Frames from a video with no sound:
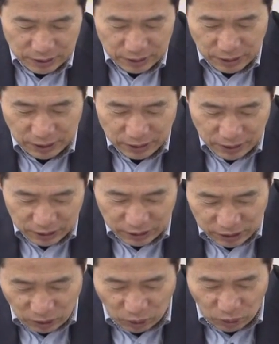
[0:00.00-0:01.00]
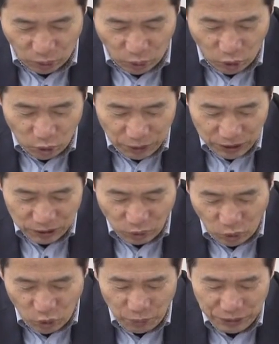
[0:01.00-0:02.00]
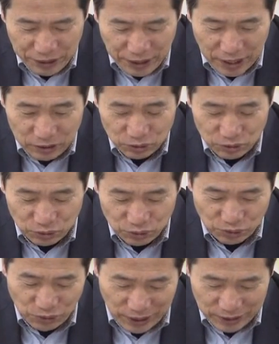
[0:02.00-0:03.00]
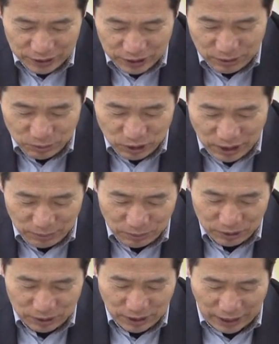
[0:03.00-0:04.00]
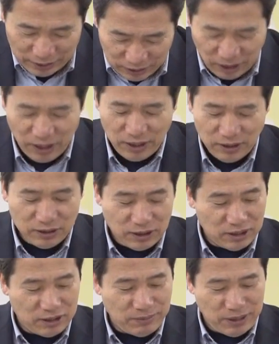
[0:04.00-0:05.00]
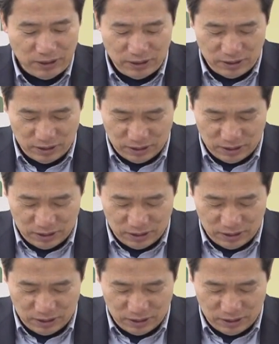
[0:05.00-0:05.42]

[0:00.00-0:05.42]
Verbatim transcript: 자, 이제 5번, 5번에 아주 중요한 질문을 한번 간단한 적이지만은